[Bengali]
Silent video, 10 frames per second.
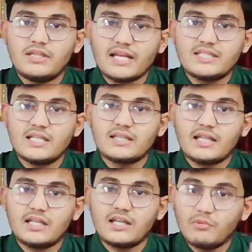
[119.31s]
দেখছেন
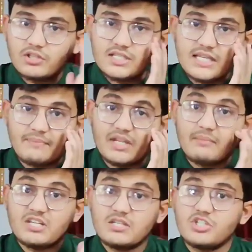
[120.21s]
তাদেরকে বলতেছি
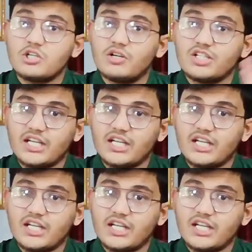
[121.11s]
আপনারা বেশি বেশি করে